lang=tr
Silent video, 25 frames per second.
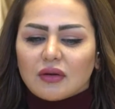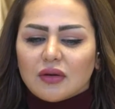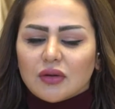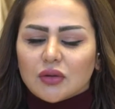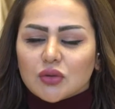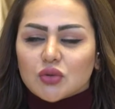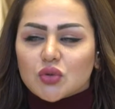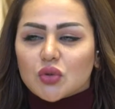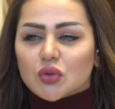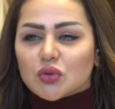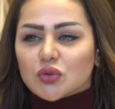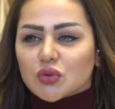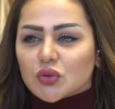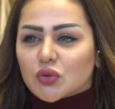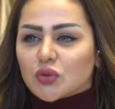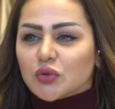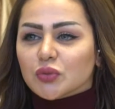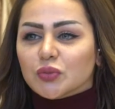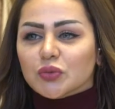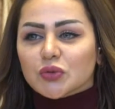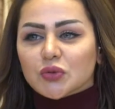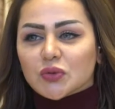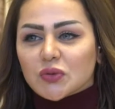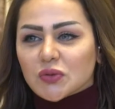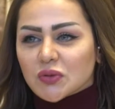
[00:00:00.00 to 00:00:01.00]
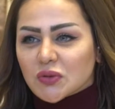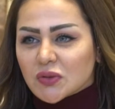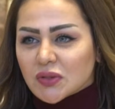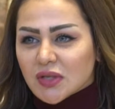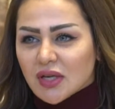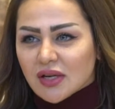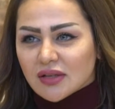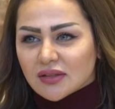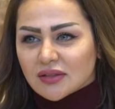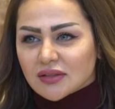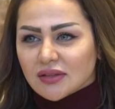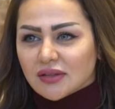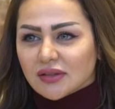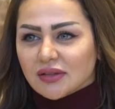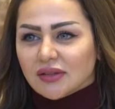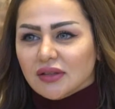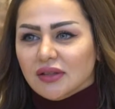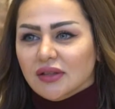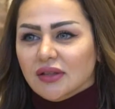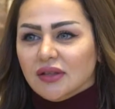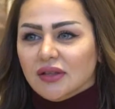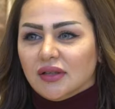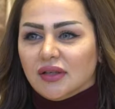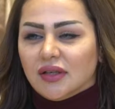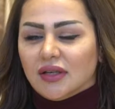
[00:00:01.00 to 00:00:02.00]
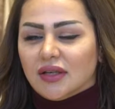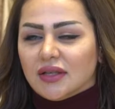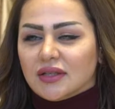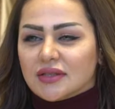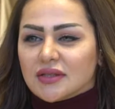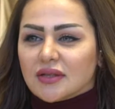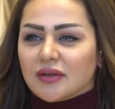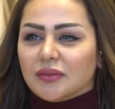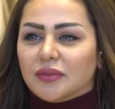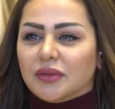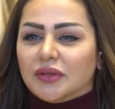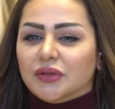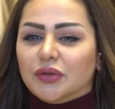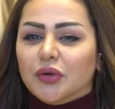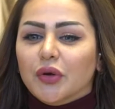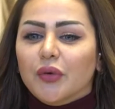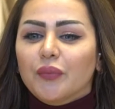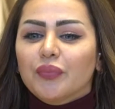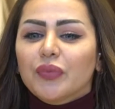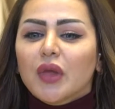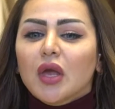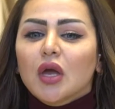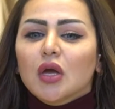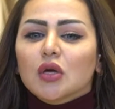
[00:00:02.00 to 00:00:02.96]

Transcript: ee, çok şükür bütün dünyada e, hitap ediyor.